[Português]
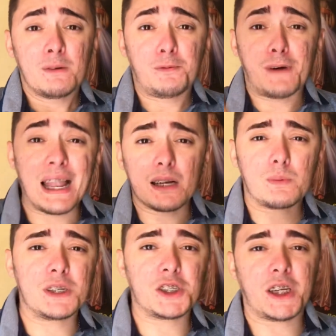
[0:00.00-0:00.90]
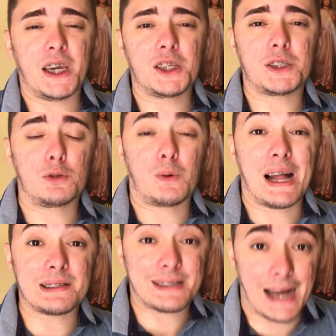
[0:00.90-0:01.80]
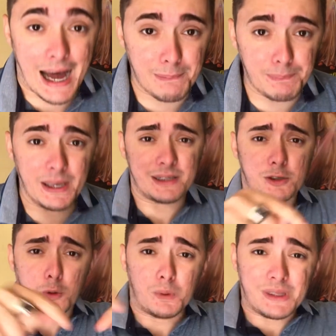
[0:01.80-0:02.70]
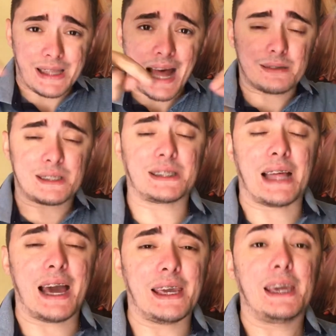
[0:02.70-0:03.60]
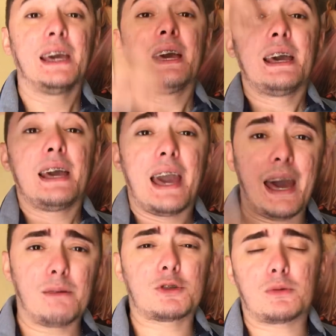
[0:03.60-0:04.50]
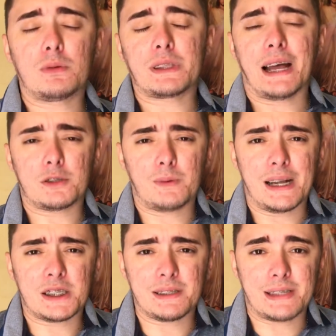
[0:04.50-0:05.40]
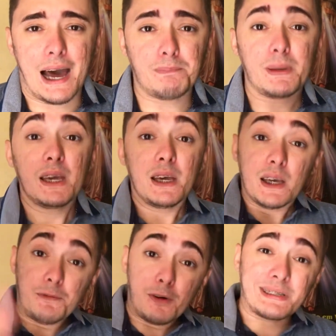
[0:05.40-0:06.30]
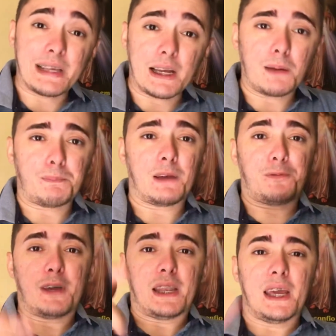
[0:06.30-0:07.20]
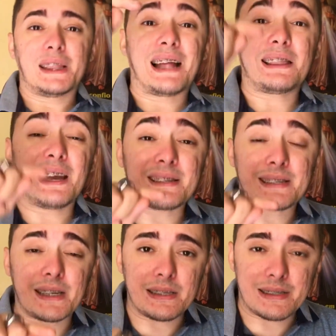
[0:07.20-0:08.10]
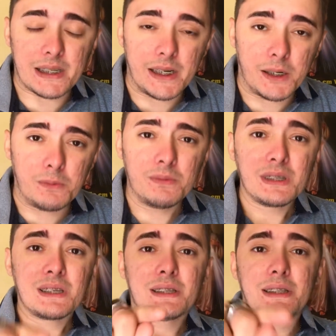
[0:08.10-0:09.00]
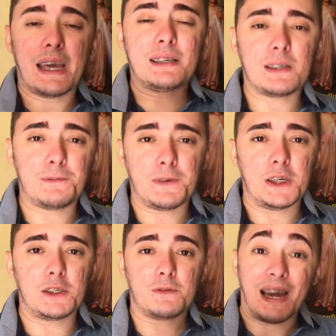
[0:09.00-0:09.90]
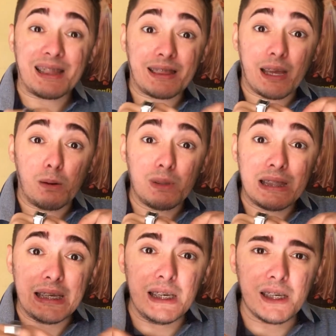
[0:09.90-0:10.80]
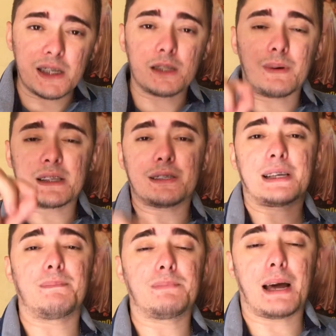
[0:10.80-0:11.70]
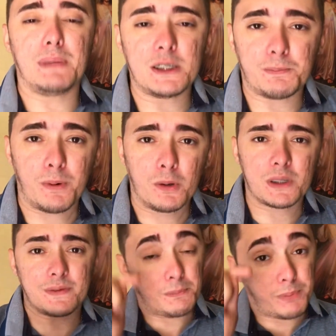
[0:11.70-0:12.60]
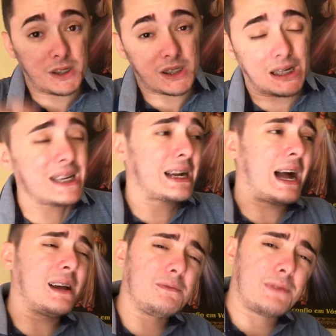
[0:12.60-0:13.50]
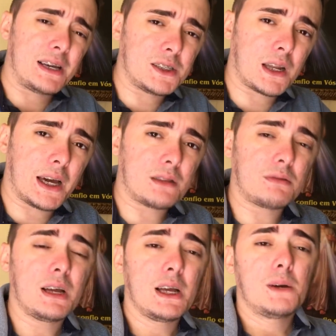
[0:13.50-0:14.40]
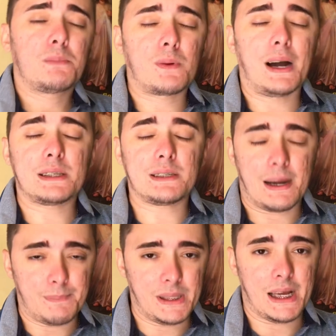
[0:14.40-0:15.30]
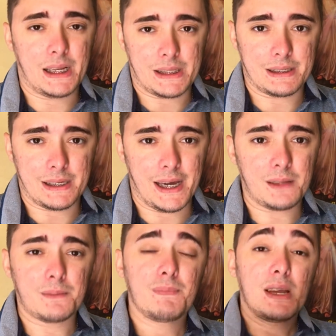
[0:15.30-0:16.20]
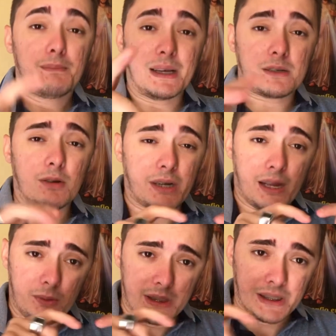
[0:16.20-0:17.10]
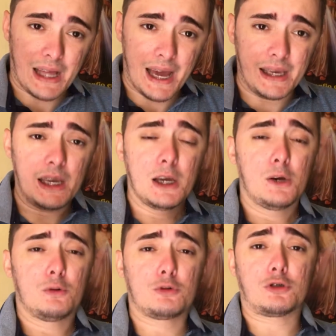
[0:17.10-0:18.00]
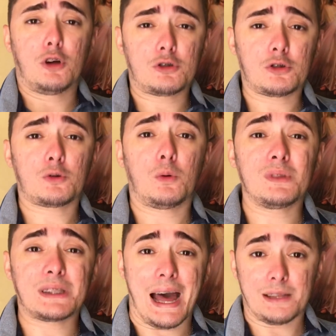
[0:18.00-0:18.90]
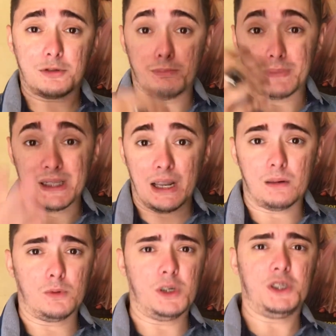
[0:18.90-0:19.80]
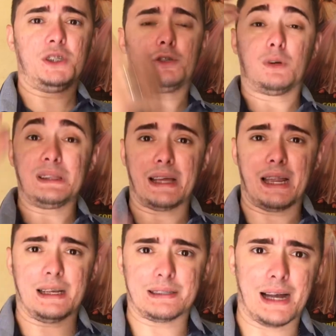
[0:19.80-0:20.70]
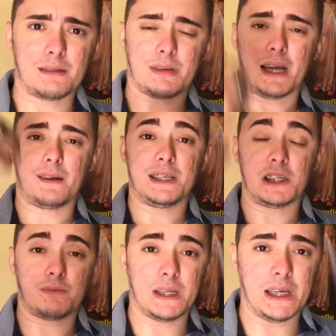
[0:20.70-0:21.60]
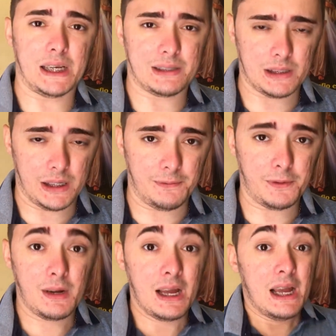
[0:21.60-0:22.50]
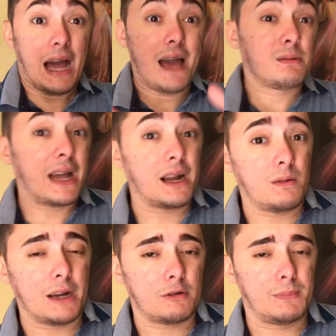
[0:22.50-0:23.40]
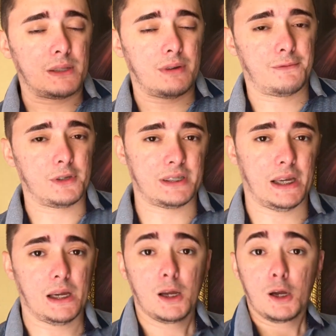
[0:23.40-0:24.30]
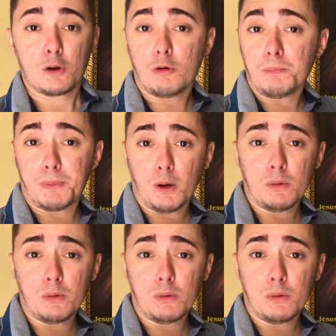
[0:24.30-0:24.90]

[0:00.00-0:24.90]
Fala com a gente no WhatsApp, esses contatos que tá aí é os contatos do WhatsApp. E você que preferir, na descrição desse vídeo vai ter um link do WhatsApp da minha esposa. Você pode clicar e vai direto pro WhatsApp dela, tá certo? Mas qualquer coisa tá aí os nossos contatos. Manda lá um oi diz: "Estou interessado, quero adquirir esse livro". Aí o que é que eu recomendo a você? Comprou o